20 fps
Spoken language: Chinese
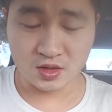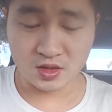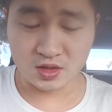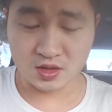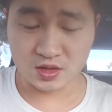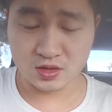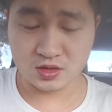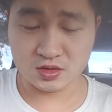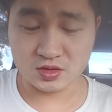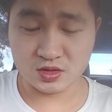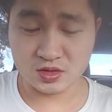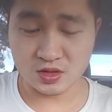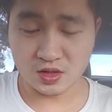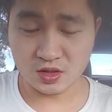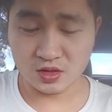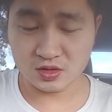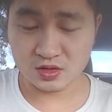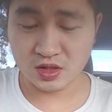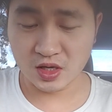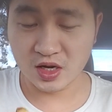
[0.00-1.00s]
嗯
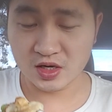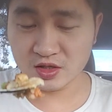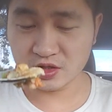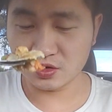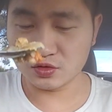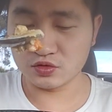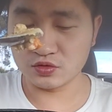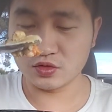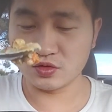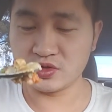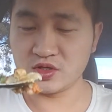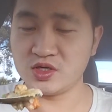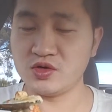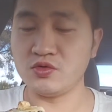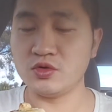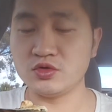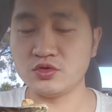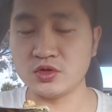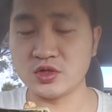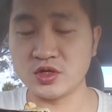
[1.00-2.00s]
啊，它这个土豆泥
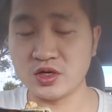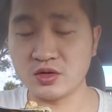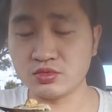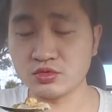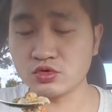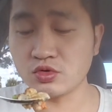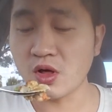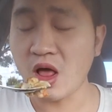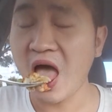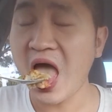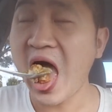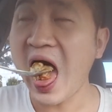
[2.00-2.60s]
我觉得也不错。